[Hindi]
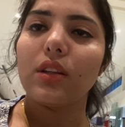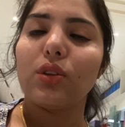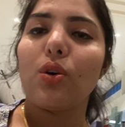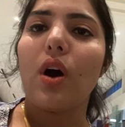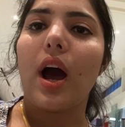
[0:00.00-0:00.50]

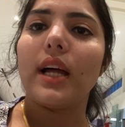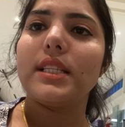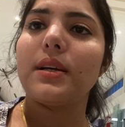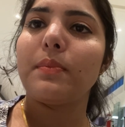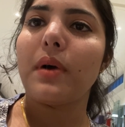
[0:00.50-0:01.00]
तो
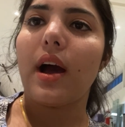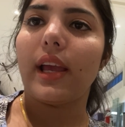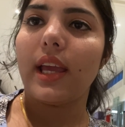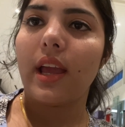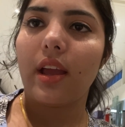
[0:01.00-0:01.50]
आज हम
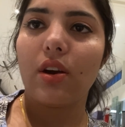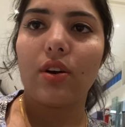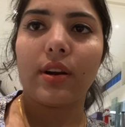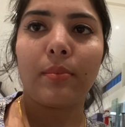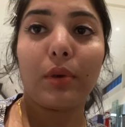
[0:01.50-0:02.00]
आए हैं
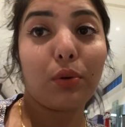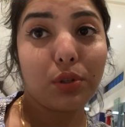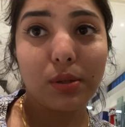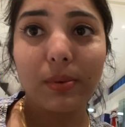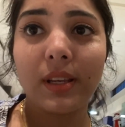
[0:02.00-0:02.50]
और हमें
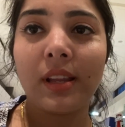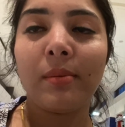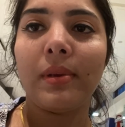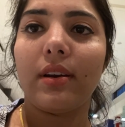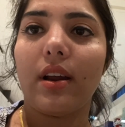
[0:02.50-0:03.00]
कुछ भी नहीं
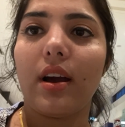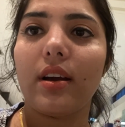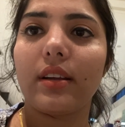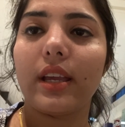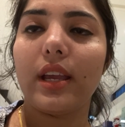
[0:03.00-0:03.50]
मिल
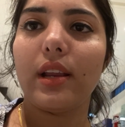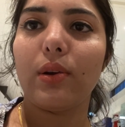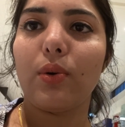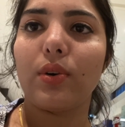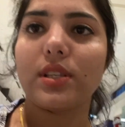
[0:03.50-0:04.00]
रहा कि
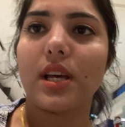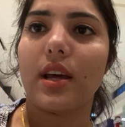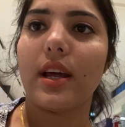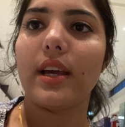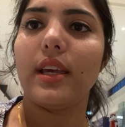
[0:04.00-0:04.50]
लोग
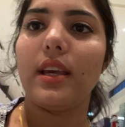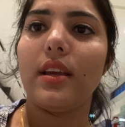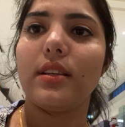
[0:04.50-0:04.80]
सारा ही